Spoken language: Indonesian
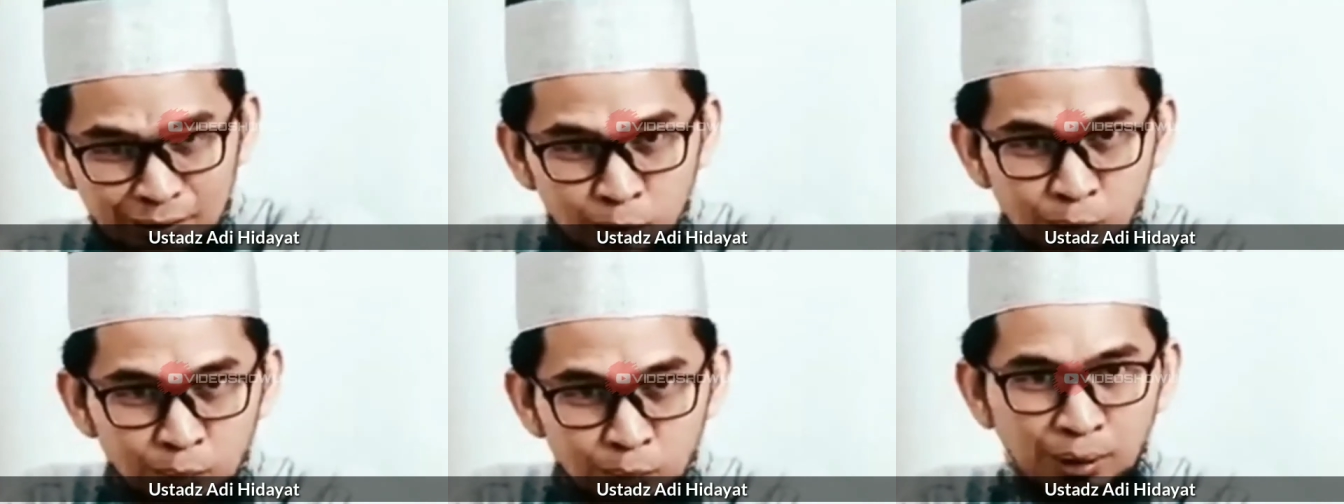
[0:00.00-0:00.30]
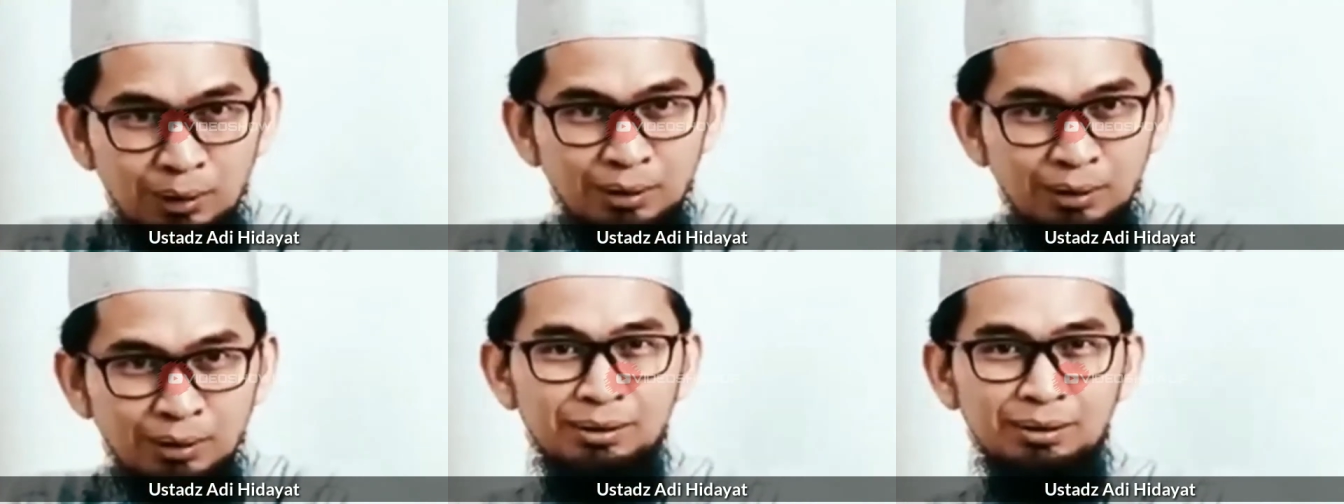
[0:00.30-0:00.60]
ada di
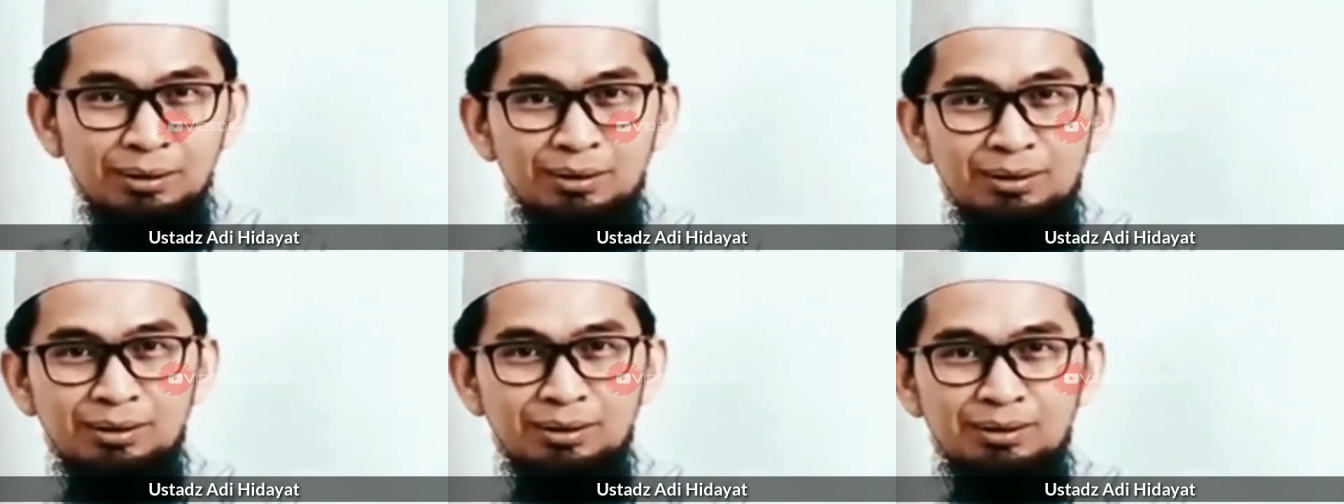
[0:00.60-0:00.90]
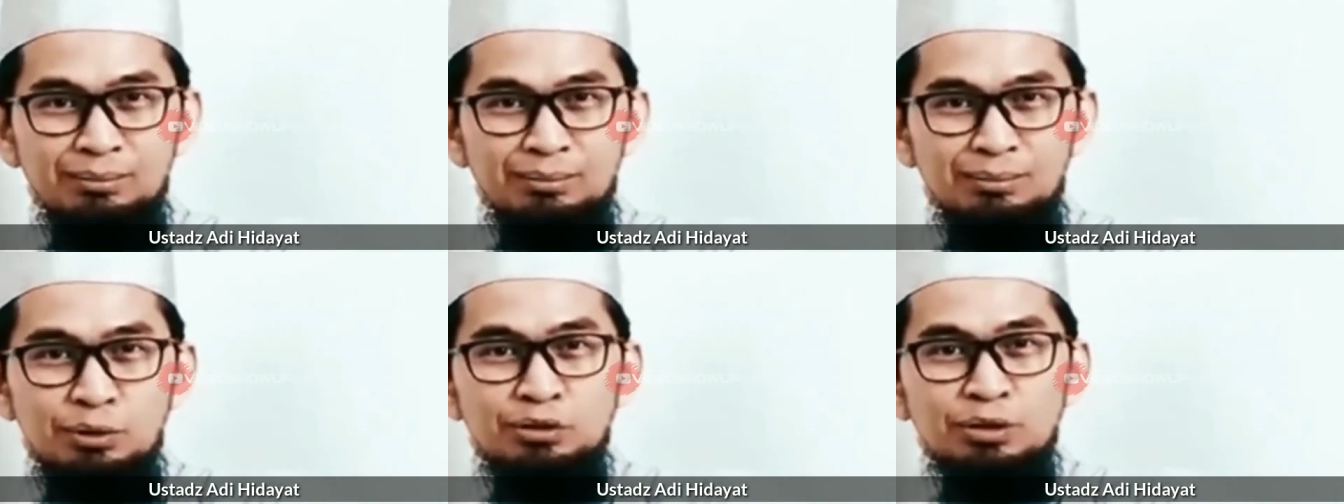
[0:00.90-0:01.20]
rumah,
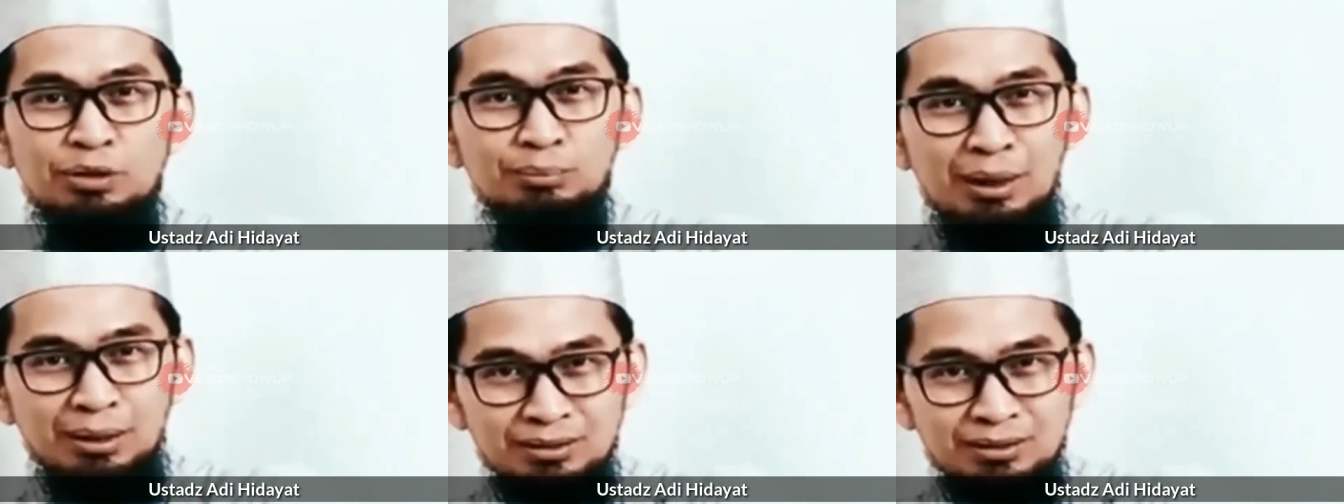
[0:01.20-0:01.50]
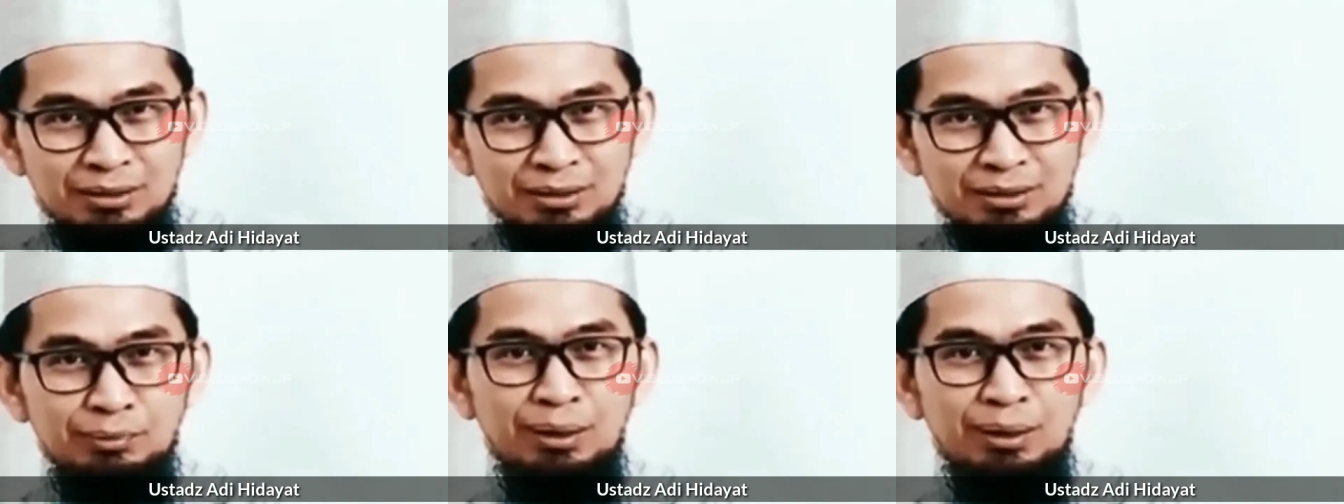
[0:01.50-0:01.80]
bisa
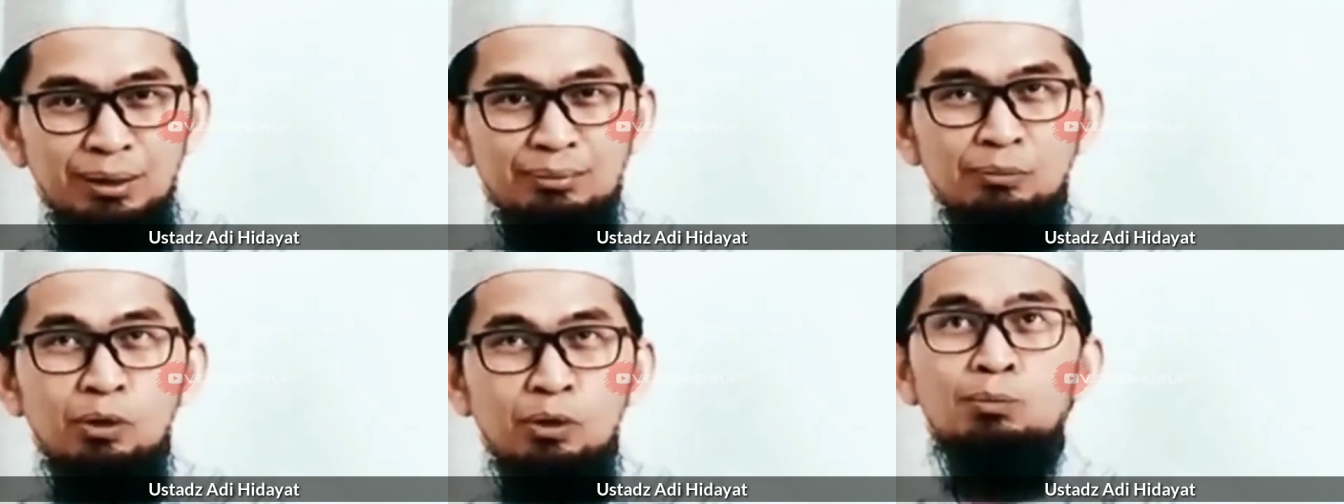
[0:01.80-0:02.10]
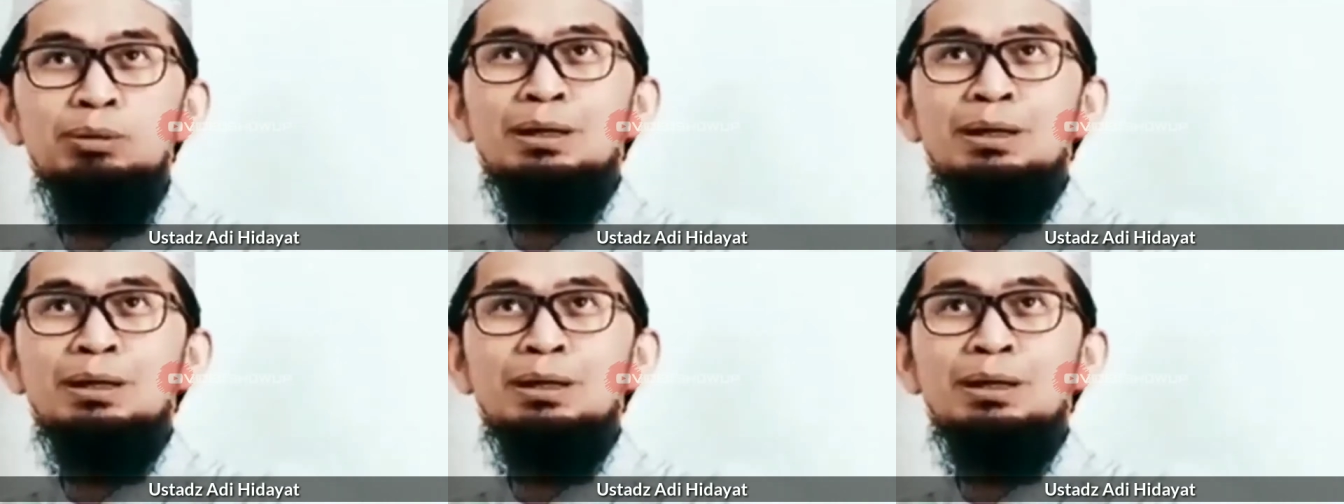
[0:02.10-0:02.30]
maksimal.